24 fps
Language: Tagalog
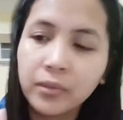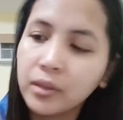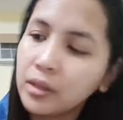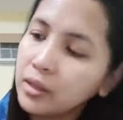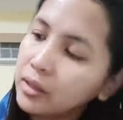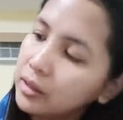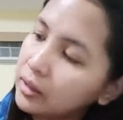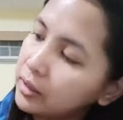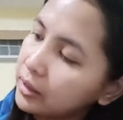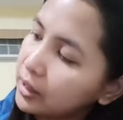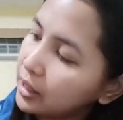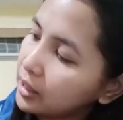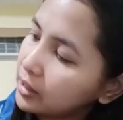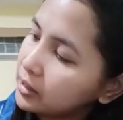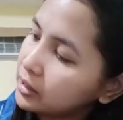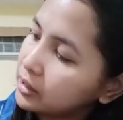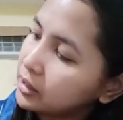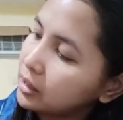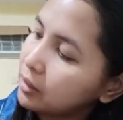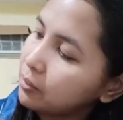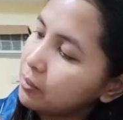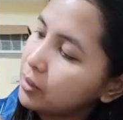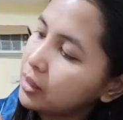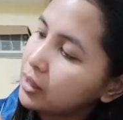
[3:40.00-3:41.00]
Next
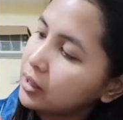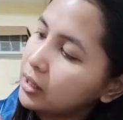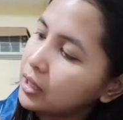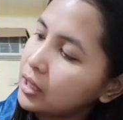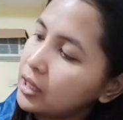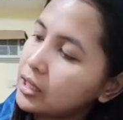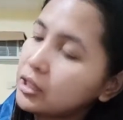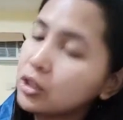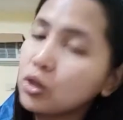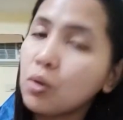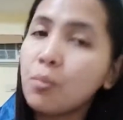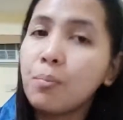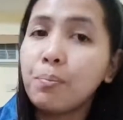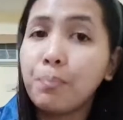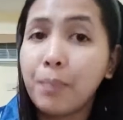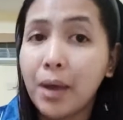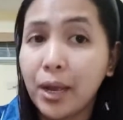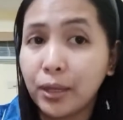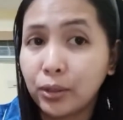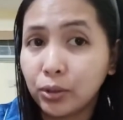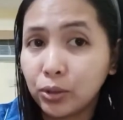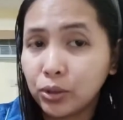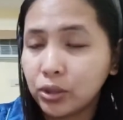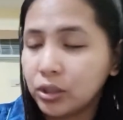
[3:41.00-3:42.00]
naman is kung
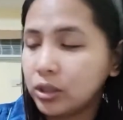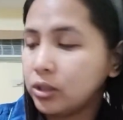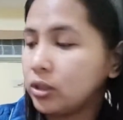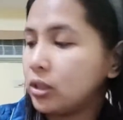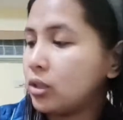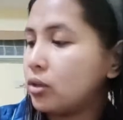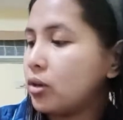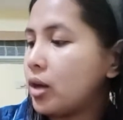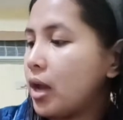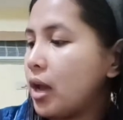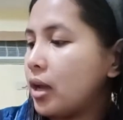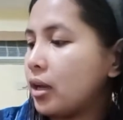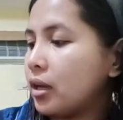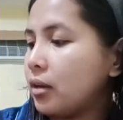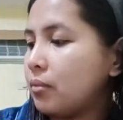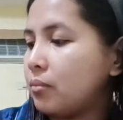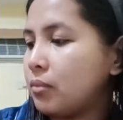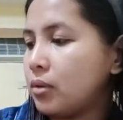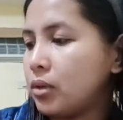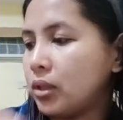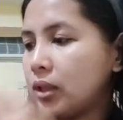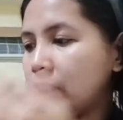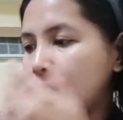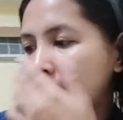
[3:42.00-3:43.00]
paano siya nyo
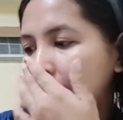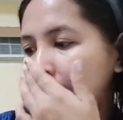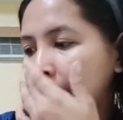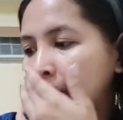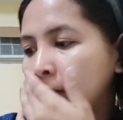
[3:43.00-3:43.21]
gagamitin.